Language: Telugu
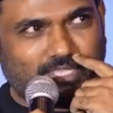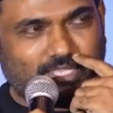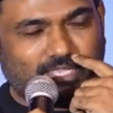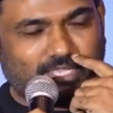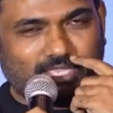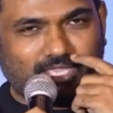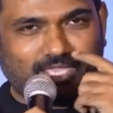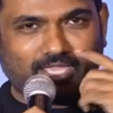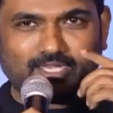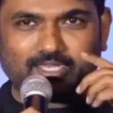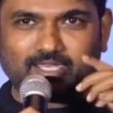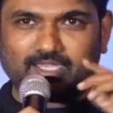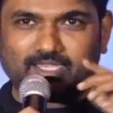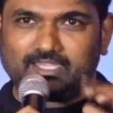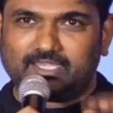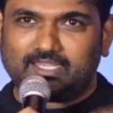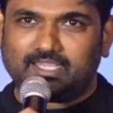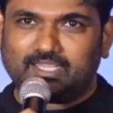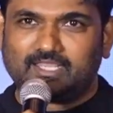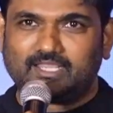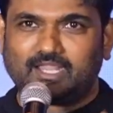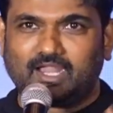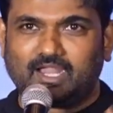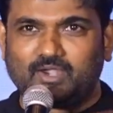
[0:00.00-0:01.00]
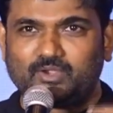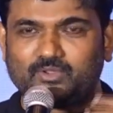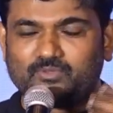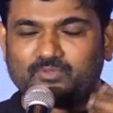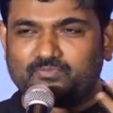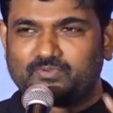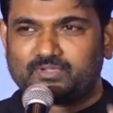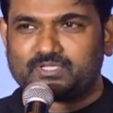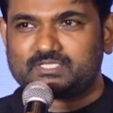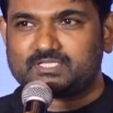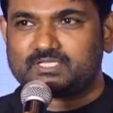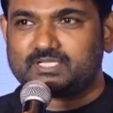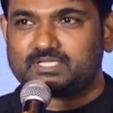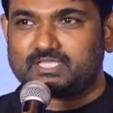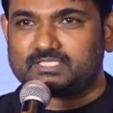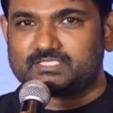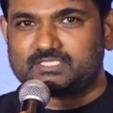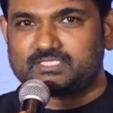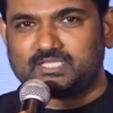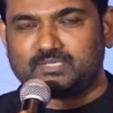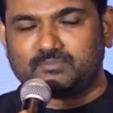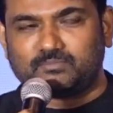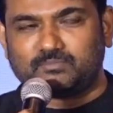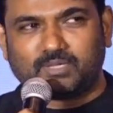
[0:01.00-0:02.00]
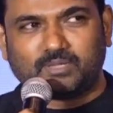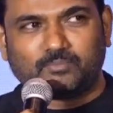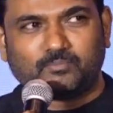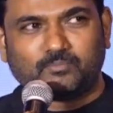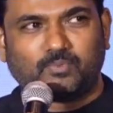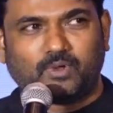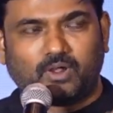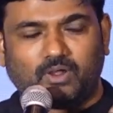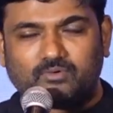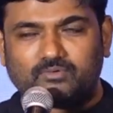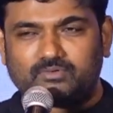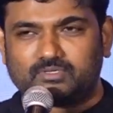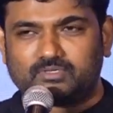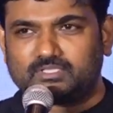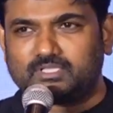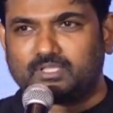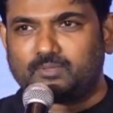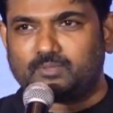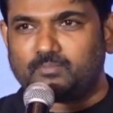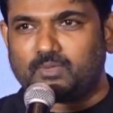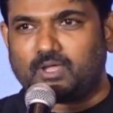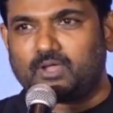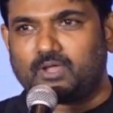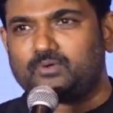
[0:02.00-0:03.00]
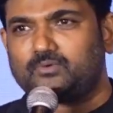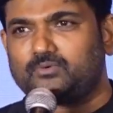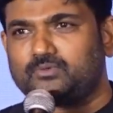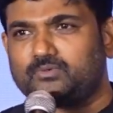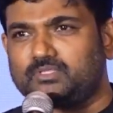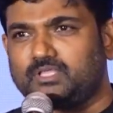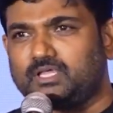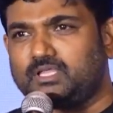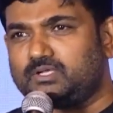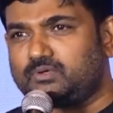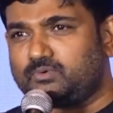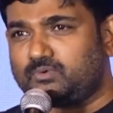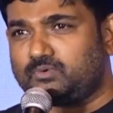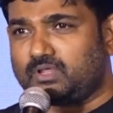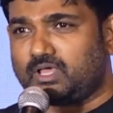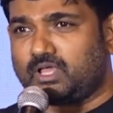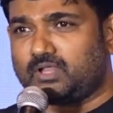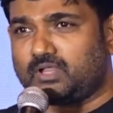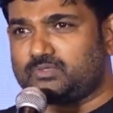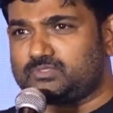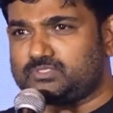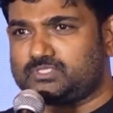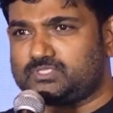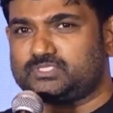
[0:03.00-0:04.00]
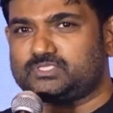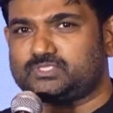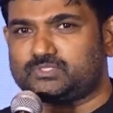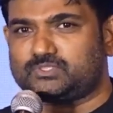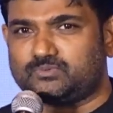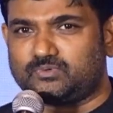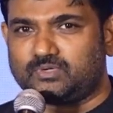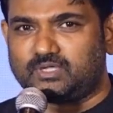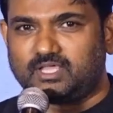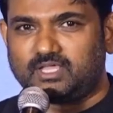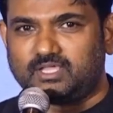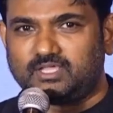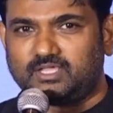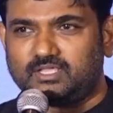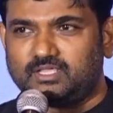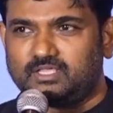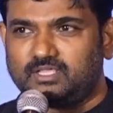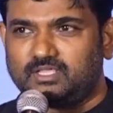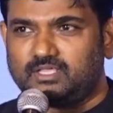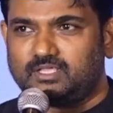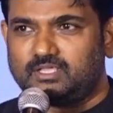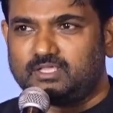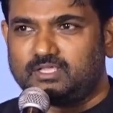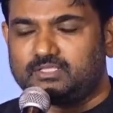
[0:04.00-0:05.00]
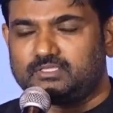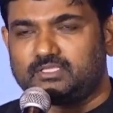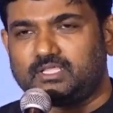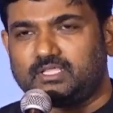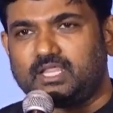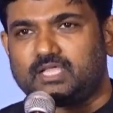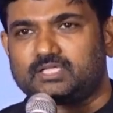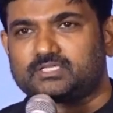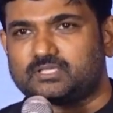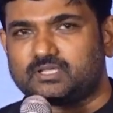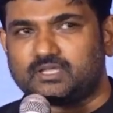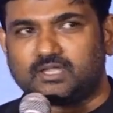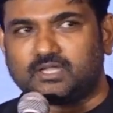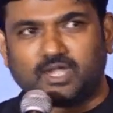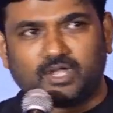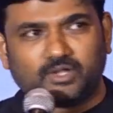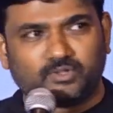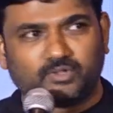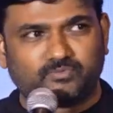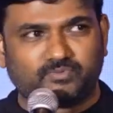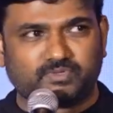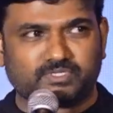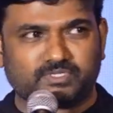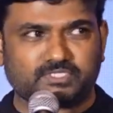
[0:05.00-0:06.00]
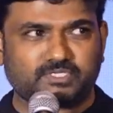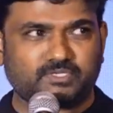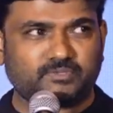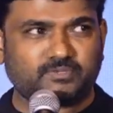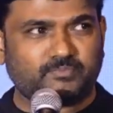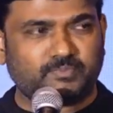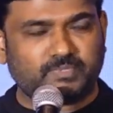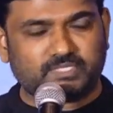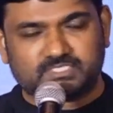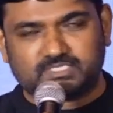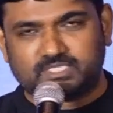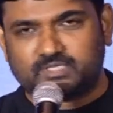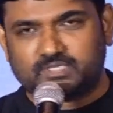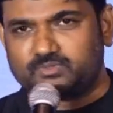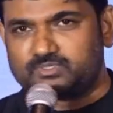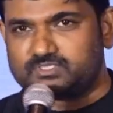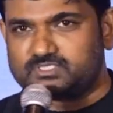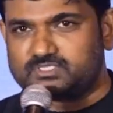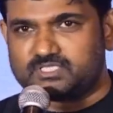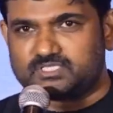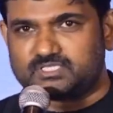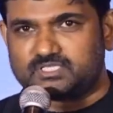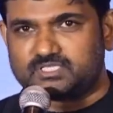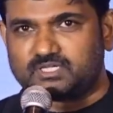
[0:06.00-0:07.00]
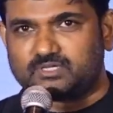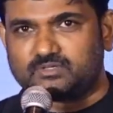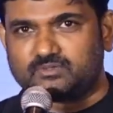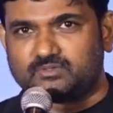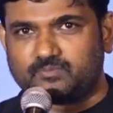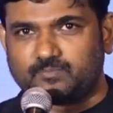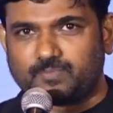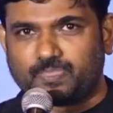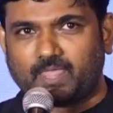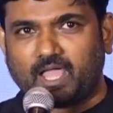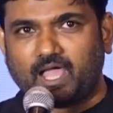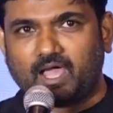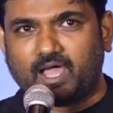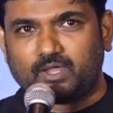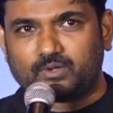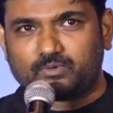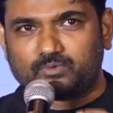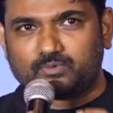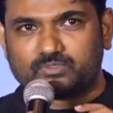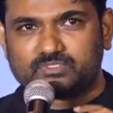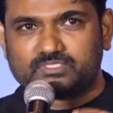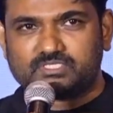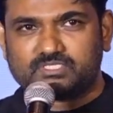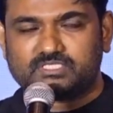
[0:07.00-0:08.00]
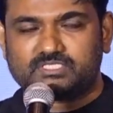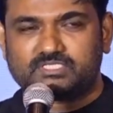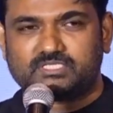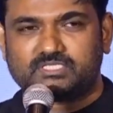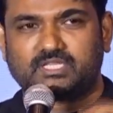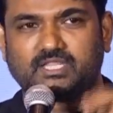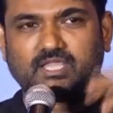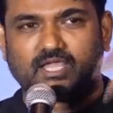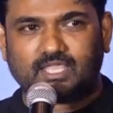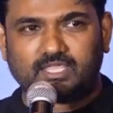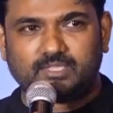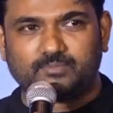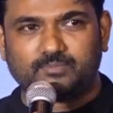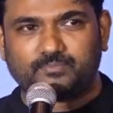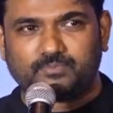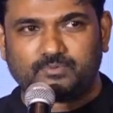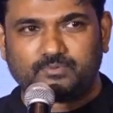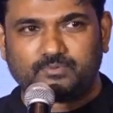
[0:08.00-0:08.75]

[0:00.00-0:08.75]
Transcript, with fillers: అని అంటే ఆడియో ఫంక్షన్ కాదు సినిమా బాగుంటుందా బాగోదా అని కూడా ఆలోచించకుండా తను యాక్చువల్గా ఆడియో ఫంక్షన్ పిలిస్తే వచ్చేసాడు ఆ రోజు ఇచ్చిన హైప్